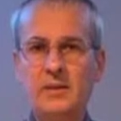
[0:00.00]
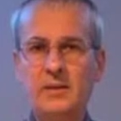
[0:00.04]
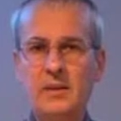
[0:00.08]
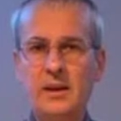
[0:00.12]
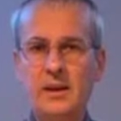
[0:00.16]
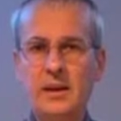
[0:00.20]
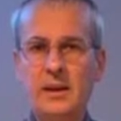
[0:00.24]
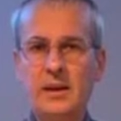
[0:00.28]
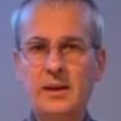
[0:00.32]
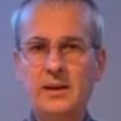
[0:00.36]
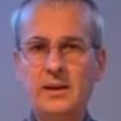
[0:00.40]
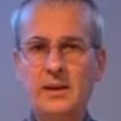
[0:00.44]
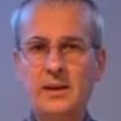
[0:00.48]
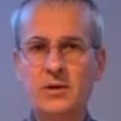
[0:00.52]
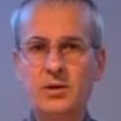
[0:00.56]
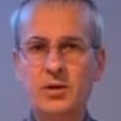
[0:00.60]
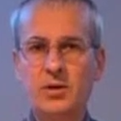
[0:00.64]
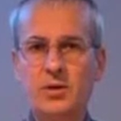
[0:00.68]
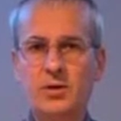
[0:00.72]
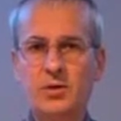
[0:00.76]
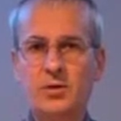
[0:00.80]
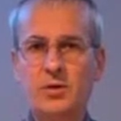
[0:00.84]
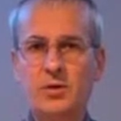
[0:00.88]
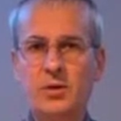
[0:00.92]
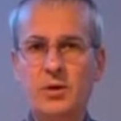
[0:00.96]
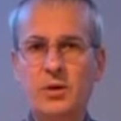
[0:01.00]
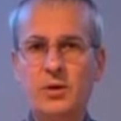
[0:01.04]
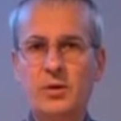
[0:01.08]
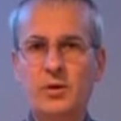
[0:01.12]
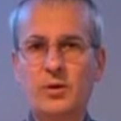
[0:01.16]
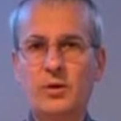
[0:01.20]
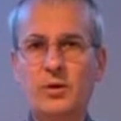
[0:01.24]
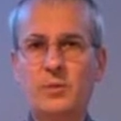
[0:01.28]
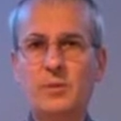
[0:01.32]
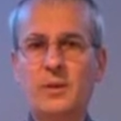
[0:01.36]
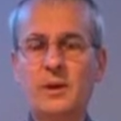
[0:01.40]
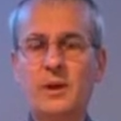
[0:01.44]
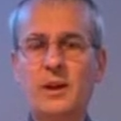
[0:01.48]
Venezia in centro
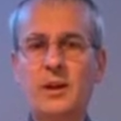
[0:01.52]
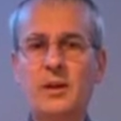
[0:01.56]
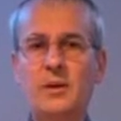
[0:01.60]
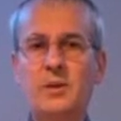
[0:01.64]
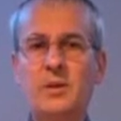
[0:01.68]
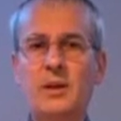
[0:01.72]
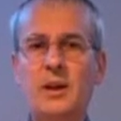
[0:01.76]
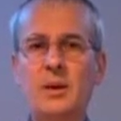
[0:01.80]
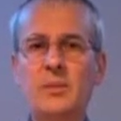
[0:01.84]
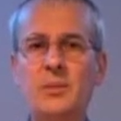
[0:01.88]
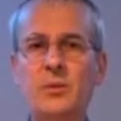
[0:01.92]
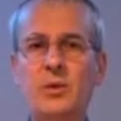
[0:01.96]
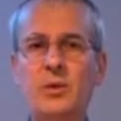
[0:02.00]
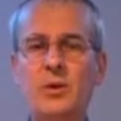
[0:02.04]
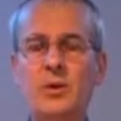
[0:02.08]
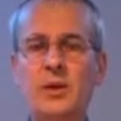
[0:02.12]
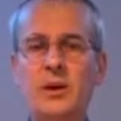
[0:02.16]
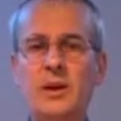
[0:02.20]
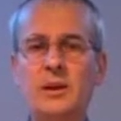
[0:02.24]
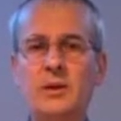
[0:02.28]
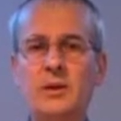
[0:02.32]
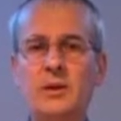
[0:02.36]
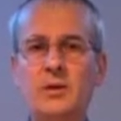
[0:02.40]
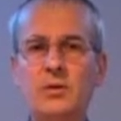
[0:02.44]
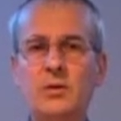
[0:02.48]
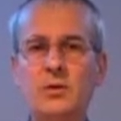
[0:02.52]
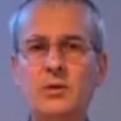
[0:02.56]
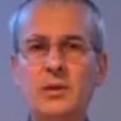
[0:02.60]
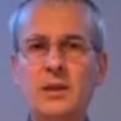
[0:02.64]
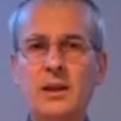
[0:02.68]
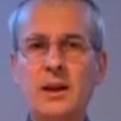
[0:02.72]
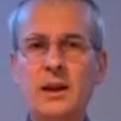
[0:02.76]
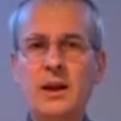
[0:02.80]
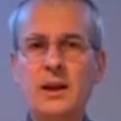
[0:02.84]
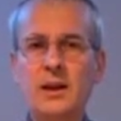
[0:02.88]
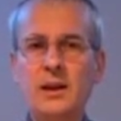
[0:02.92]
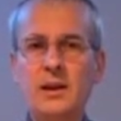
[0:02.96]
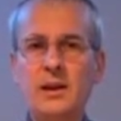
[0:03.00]
storico perché andiamo ad
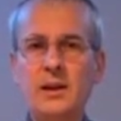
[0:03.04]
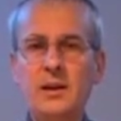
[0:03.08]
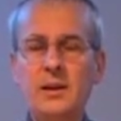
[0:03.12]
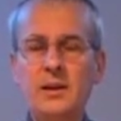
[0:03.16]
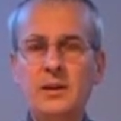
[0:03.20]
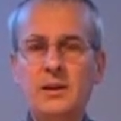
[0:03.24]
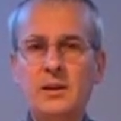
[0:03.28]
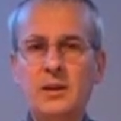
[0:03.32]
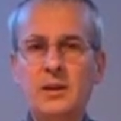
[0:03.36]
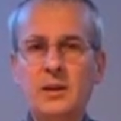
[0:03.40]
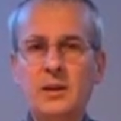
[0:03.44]
incontrare